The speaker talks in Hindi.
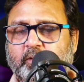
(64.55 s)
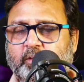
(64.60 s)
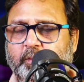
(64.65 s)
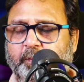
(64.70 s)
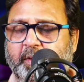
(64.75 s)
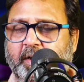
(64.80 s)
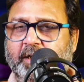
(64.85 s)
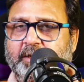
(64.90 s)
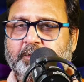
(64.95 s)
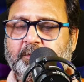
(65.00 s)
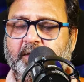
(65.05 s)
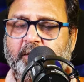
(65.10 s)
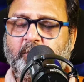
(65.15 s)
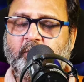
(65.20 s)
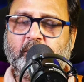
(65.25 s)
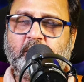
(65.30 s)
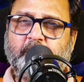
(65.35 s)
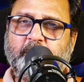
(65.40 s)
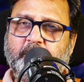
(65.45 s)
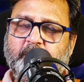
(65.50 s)
प्याज में हम लोग
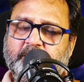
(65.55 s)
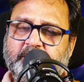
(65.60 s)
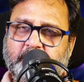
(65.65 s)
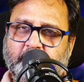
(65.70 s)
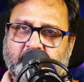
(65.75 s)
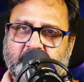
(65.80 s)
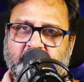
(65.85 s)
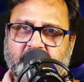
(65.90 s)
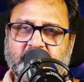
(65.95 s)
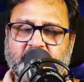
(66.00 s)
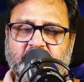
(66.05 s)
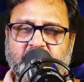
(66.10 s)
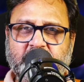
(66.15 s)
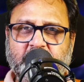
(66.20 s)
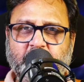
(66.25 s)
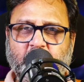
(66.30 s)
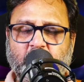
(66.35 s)
अभी भी ज़बरदस्त तेज़ी बोल